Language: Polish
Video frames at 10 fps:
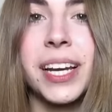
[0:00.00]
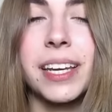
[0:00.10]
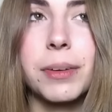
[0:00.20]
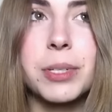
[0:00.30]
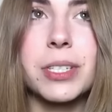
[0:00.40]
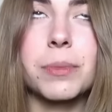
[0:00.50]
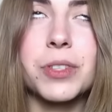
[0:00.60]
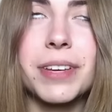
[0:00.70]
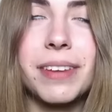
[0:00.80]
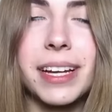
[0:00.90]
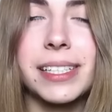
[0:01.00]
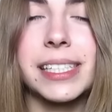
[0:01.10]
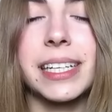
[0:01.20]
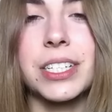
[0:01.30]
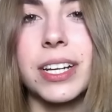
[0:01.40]
Ja wiem, że są różne
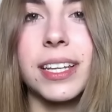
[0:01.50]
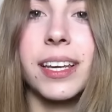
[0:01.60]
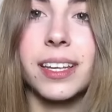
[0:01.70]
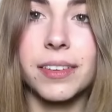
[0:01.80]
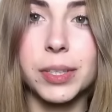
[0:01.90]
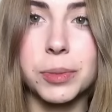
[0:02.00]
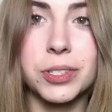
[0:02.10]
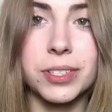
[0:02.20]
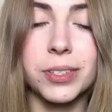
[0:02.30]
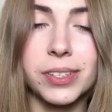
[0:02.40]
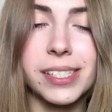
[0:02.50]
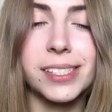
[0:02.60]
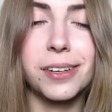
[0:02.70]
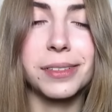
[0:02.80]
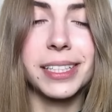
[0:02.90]
wersje, że nie, nie wiadomo, czy on jest do końca
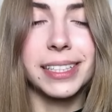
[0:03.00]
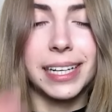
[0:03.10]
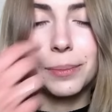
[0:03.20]
zdrowy i tak dalej,